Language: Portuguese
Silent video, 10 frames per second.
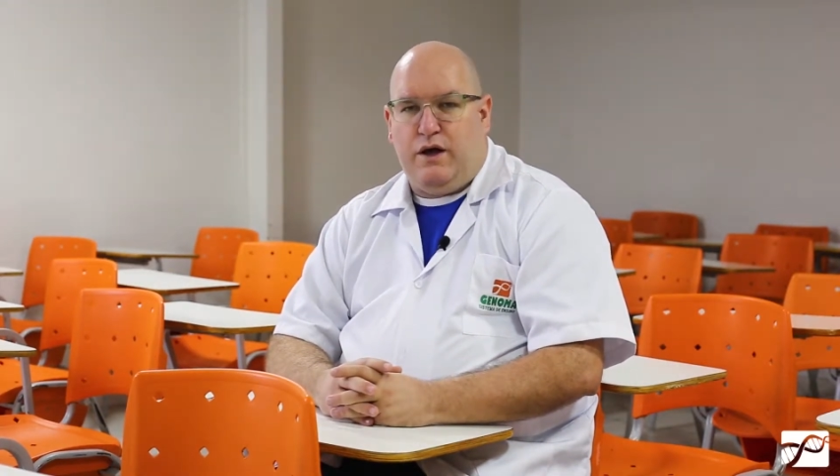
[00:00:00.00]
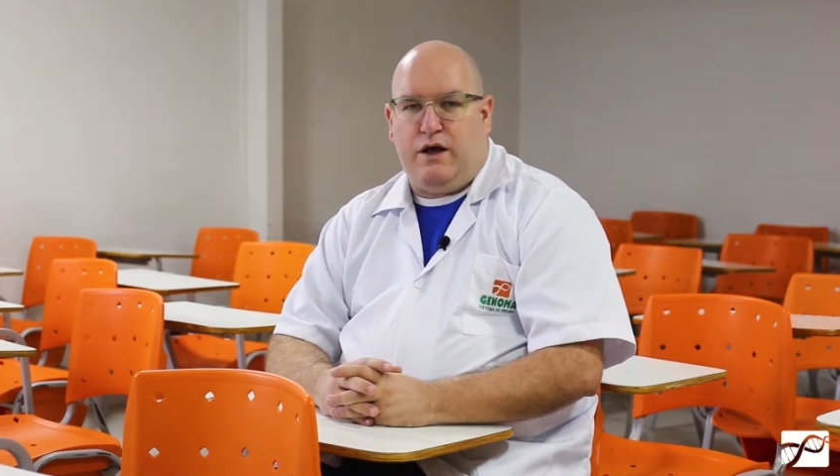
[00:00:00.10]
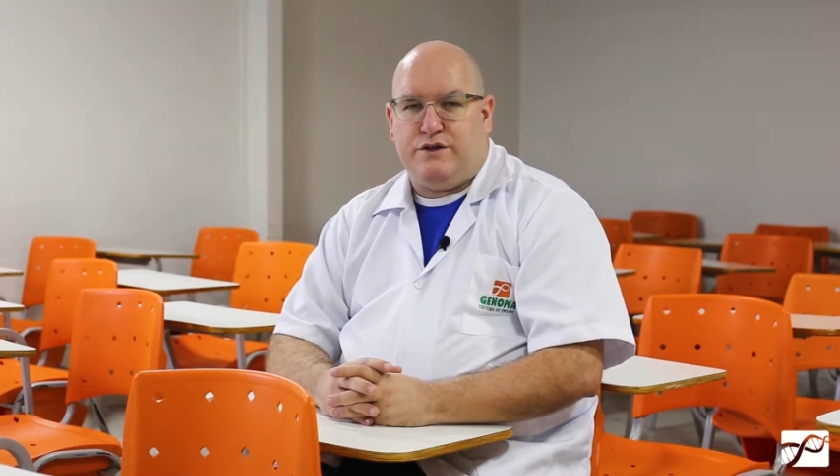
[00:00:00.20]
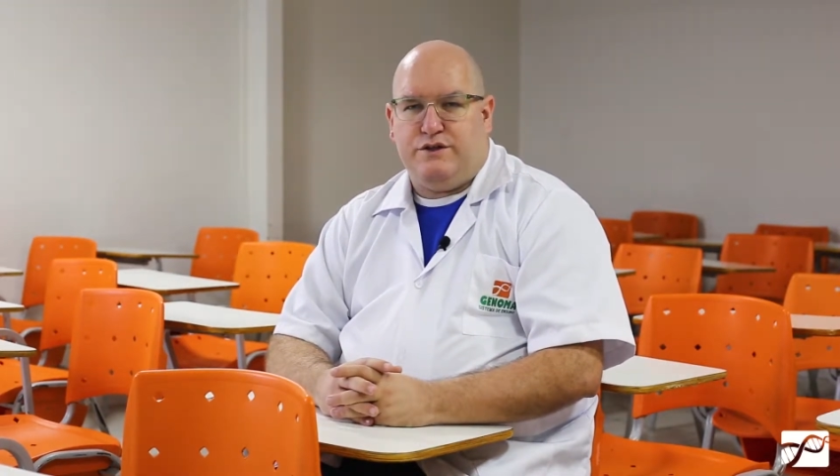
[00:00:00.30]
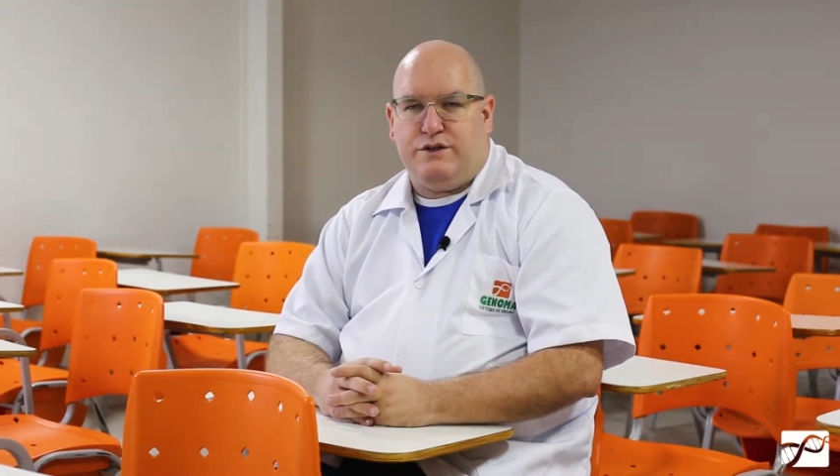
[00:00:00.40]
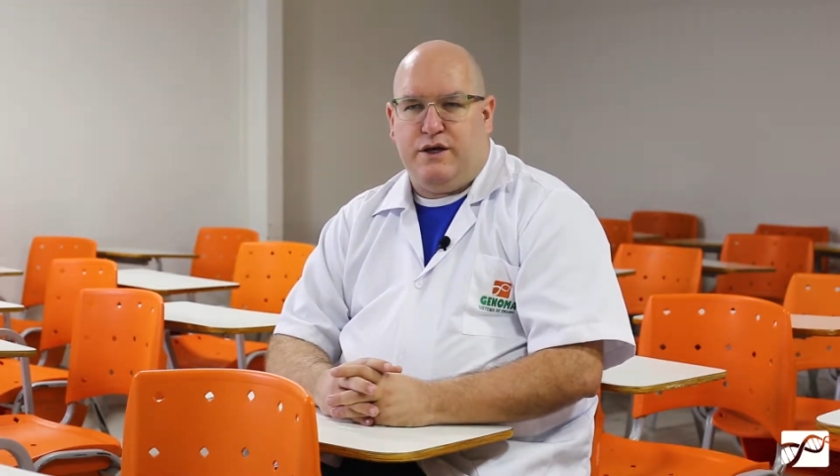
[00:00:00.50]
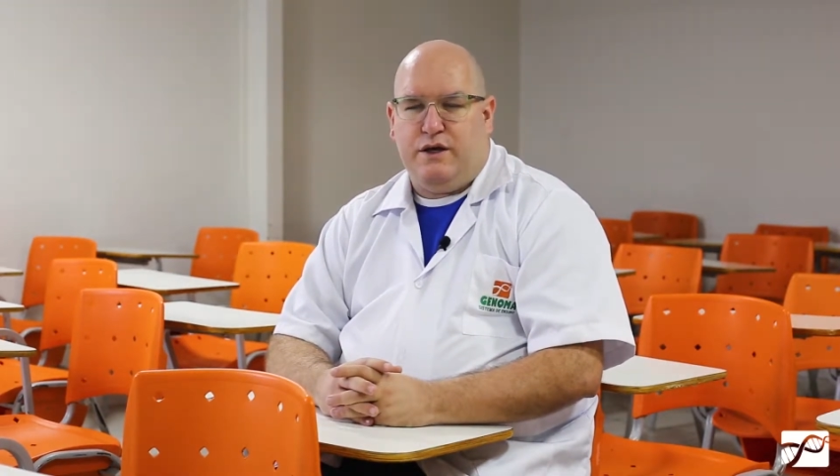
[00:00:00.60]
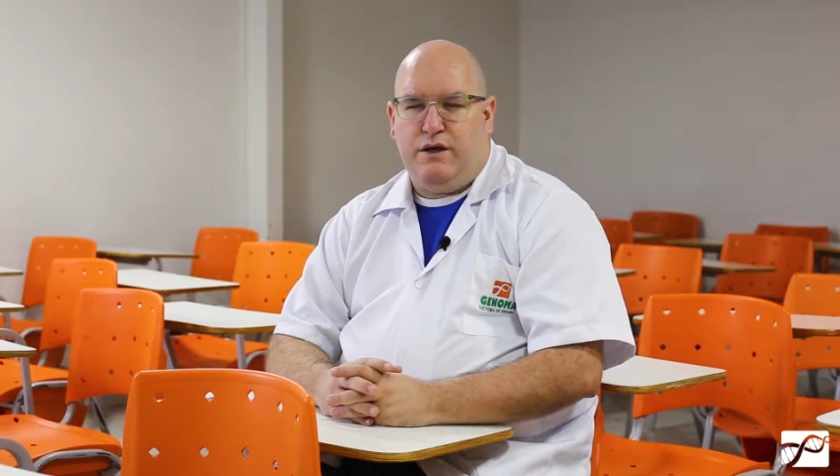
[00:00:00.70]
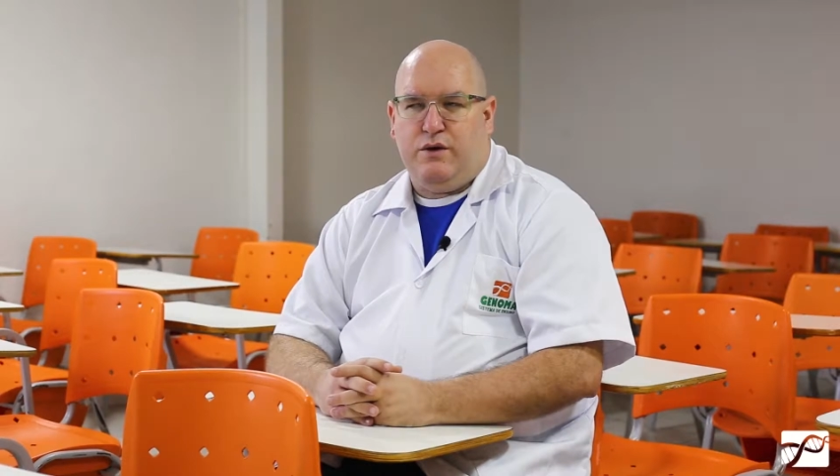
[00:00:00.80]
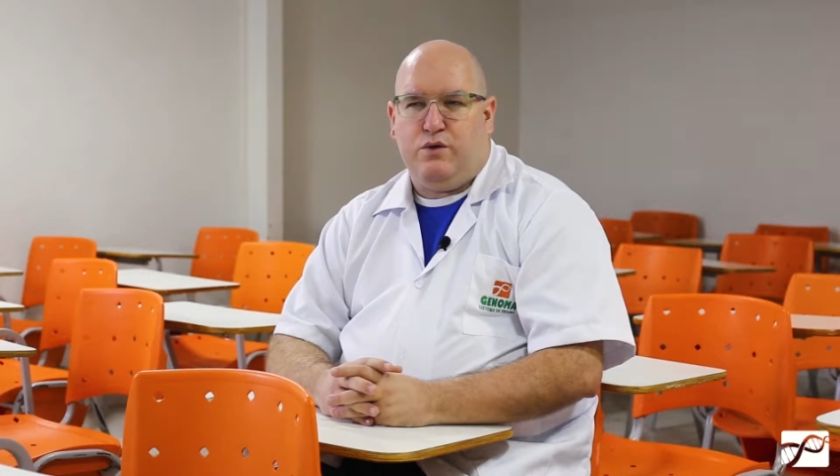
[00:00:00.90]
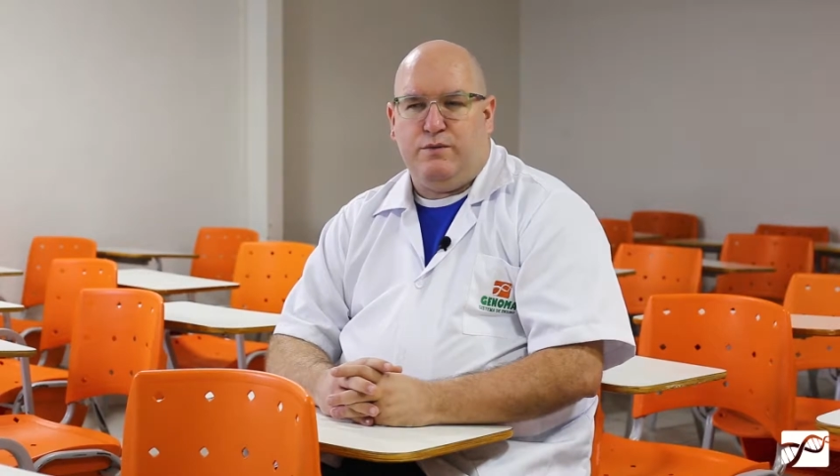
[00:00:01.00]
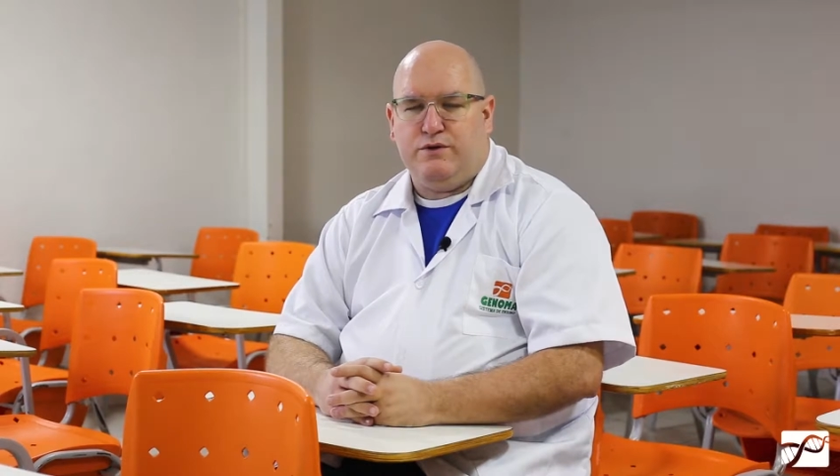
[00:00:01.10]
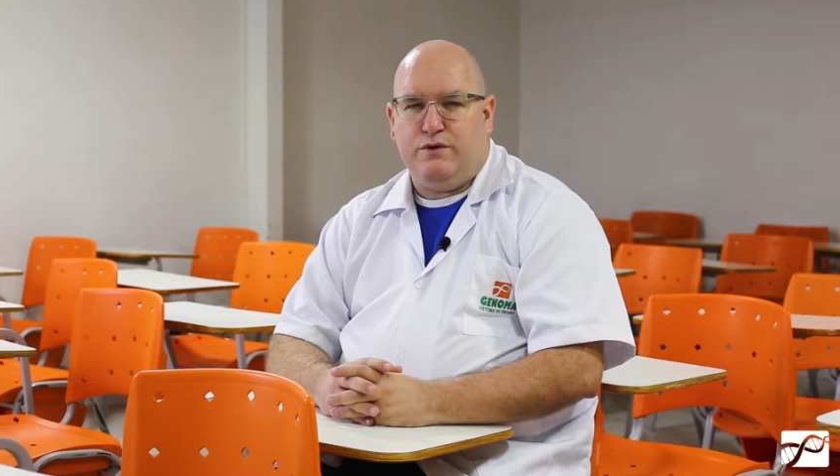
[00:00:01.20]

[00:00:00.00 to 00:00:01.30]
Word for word: a gente tem algumas